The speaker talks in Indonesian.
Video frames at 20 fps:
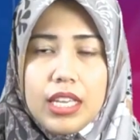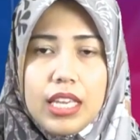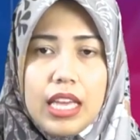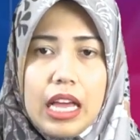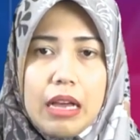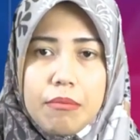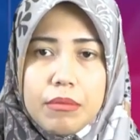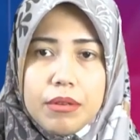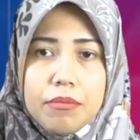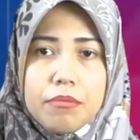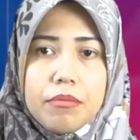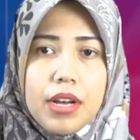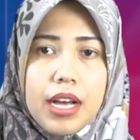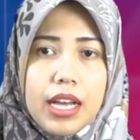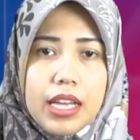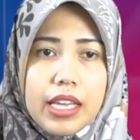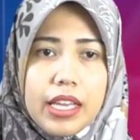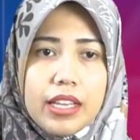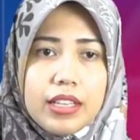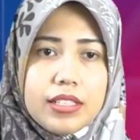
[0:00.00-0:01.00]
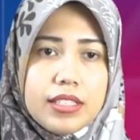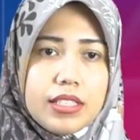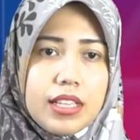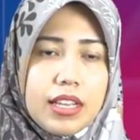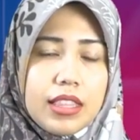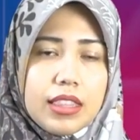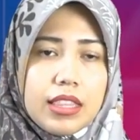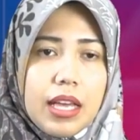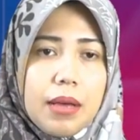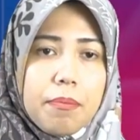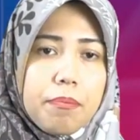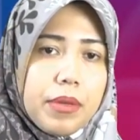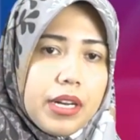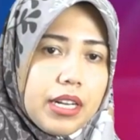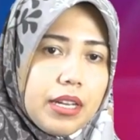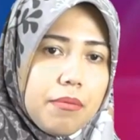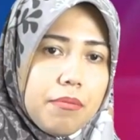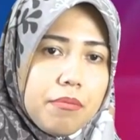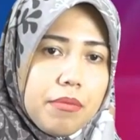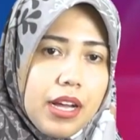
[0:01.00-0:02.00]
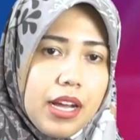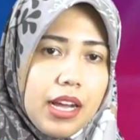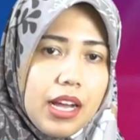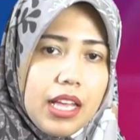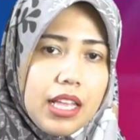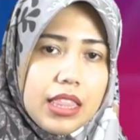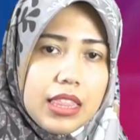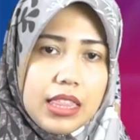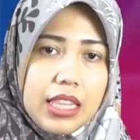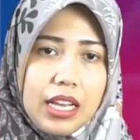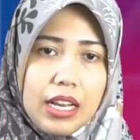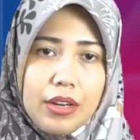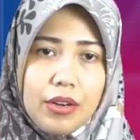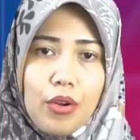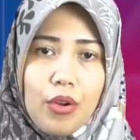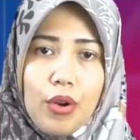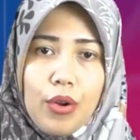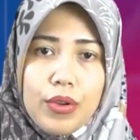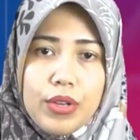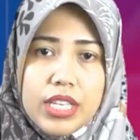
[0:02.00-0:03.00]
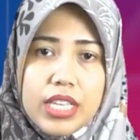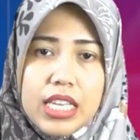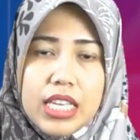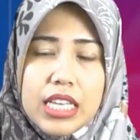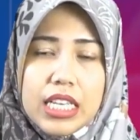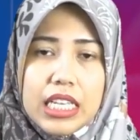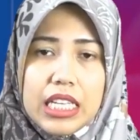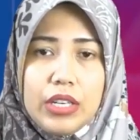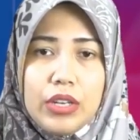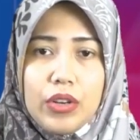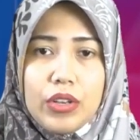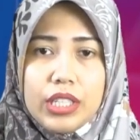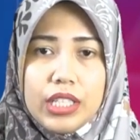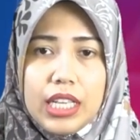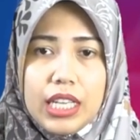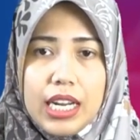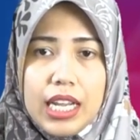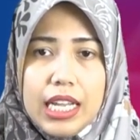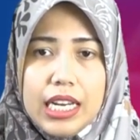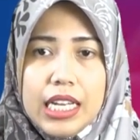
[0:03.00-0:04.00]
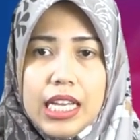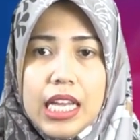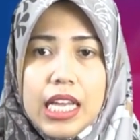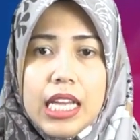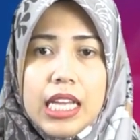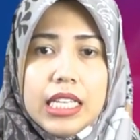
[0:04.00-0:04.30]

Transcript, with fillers: yang membaik serta perkembangan teknologi kedokteran